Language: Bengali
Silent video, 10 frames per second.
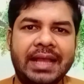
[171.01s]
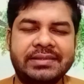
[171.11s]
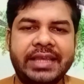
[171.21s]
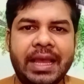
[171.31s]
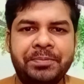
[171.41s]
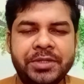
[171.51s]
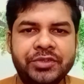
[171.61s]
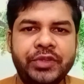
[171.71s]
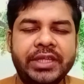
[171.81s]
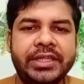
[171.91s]
আজকে আপনি
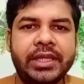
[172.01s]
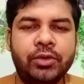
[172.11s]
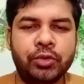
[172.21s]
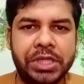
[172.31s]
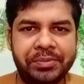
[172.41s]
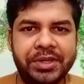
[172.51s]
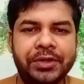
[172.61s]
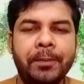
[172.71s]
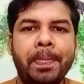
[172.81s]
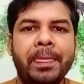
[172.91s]
যদি একটি কুকিং
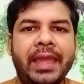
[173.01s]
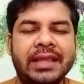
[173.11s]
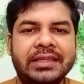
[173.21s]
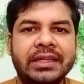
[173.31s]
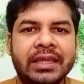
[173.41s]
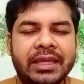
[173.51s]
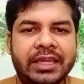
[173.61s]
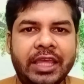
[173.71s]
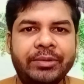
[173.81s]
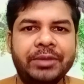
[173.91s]
ভিডিও একদিন
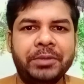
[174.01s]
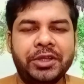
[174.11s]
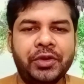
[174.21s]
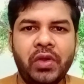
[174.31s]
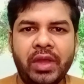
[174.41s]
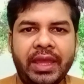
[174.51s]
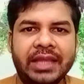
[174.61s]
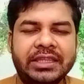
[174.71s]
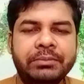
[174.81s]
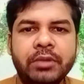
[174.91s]
গেমিং ভিডিও
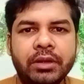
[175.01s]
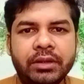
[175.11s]
একদিন